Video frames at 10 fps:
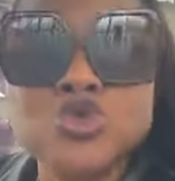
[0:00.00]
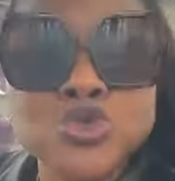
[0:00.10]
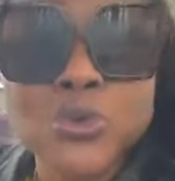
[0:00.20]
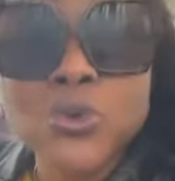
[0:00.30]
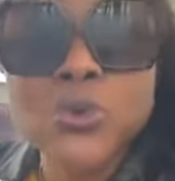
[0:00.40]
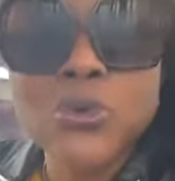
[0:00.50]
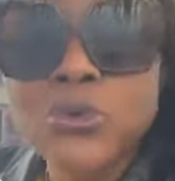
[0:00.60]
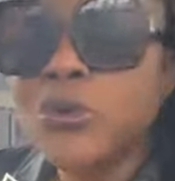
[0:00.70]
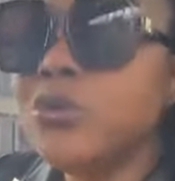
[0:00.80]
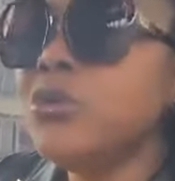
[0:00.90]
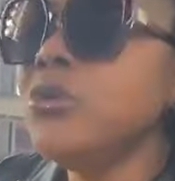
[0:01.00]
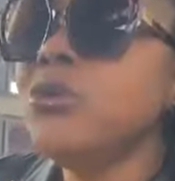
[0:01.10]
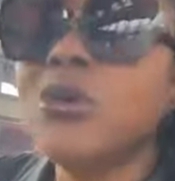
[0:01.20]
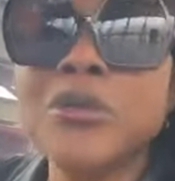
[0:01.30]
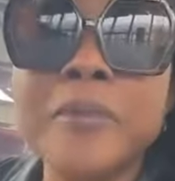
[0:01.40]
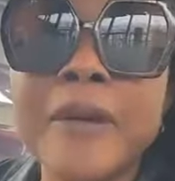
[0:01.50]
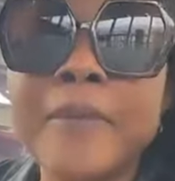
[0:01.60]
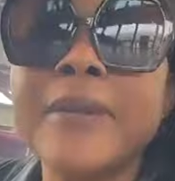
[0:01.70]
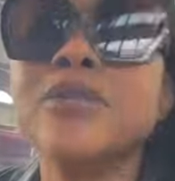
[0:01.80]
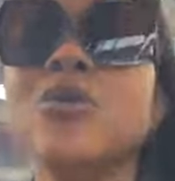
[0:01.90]
toujours le, on ne
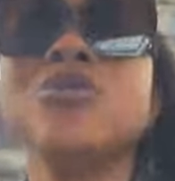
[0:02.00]
prend pas,